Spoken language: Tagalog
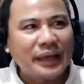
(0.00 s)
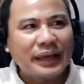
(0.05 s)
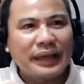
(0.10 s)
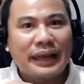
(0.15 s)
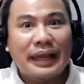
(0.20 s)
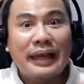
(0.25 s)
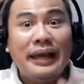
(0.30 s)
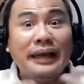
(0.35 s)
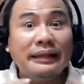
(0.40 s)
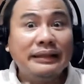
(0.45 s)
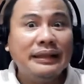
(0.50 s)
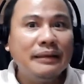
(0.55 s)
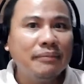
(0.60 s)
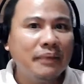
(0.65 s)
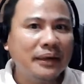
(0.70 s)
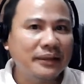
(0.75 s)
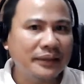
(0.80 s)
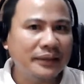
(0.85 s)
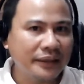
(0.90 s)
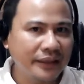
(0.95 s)
negative
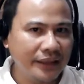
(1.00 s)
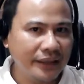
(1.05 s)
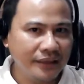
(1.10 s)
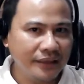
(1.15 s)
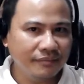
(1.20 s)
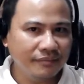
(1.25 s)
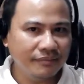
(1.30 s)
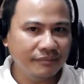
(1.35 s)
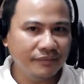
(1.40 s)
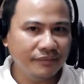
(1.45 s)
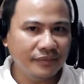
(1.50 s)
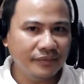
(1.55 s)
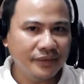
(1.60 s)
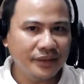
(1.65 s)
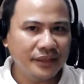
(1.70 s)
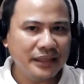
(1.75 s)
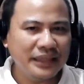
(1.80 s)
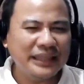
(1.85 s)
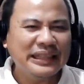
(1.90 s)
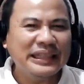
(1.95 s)
ang dating,
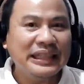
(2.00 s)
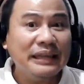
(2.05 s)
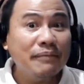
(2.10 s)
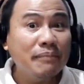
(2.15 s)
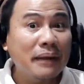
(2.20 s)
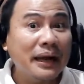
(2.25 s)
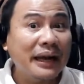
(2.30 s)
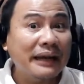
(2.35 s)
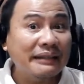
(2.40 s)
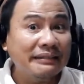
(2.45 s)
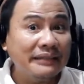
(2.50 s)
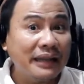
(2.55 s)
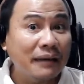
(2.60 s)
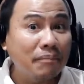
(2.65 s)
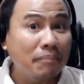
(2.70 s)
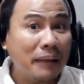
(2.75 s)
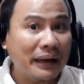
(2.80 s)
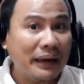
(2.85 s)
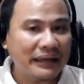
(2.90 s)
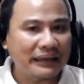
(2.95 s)
hindi magandang
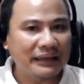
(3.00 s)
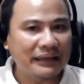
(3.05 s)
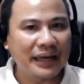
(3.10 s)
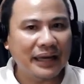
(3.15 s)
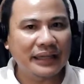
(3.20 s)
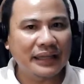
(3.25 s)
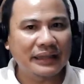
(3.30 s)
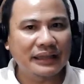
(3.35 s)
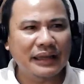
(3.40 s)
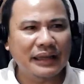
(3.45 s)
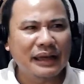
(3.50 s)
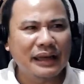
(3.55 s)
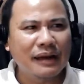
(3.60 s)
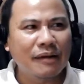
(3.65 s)
pakinggan,